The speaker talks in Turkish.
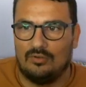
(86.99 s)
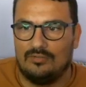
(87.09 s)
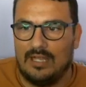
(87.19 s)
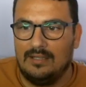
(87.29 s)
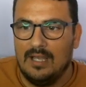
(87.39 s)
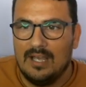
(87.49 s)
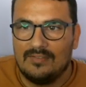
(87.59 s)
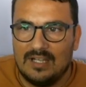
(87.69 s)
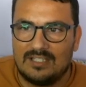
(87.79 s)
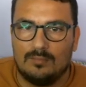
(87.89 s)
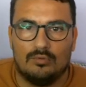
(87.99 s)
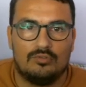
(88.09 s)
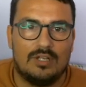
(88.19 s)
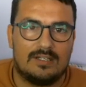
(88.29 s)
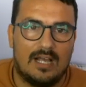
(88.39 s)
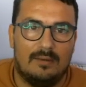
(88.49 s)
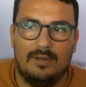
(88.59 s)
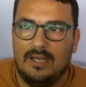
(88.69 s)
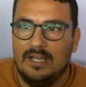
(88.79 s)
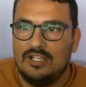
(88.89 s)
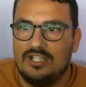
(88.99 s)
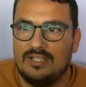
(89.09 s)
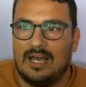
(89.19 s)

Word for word: yönden nasıl bulacağız abi? Şimdi